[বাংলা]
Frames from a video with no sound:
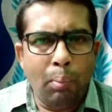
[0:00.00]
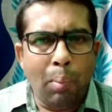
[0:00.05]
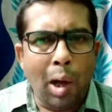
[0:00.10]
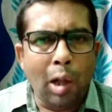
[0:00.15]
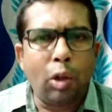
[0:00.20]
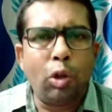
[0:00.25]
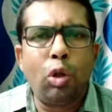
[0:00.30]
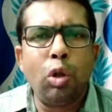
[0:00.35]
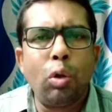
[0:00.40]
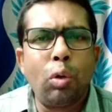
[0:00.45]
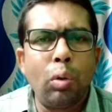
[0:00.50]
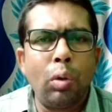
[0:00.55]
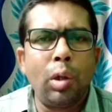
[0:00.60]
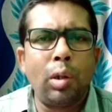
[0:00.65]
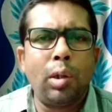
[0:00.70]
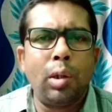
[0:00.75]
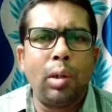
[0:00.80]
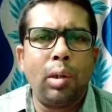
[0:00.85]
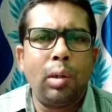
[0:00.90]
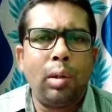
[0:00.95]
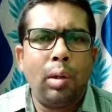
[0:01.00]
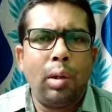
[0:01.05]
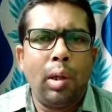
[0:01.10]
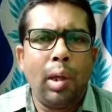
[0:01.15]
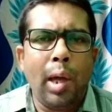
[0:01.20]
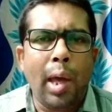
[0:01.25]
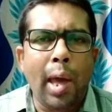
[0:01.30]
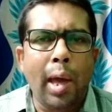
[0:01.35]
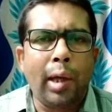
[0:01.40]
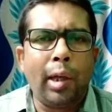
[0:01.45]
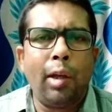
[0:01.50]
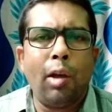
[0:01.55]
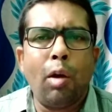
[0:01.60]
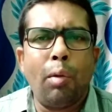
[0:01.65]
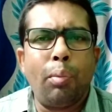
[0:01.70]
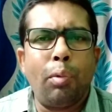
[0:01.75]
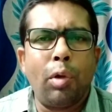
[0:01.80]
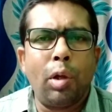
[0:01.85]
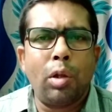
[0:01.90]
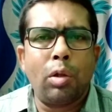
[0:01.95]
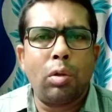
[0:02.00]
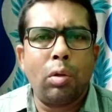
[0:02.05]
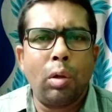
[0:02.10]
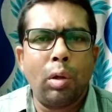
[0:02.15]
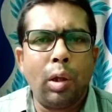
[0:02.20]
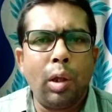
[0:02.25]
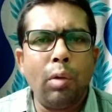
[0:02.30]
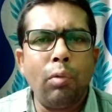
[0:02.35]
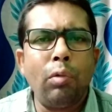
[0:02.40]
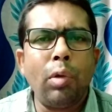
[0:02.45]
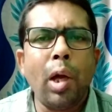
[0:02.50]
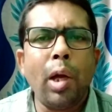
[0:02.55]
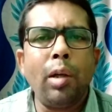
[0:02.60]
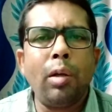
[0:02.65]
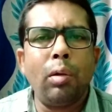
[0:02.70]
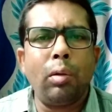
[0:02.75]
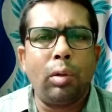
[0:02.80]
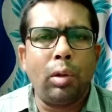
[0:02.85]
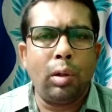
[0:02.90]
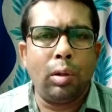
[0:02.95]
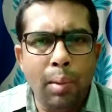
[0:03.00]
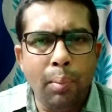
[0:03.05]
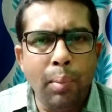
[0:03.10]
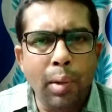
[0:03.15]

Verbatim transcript: বাধ্য করেছে একে অপরের সঙ্গে ইউনাইট হতে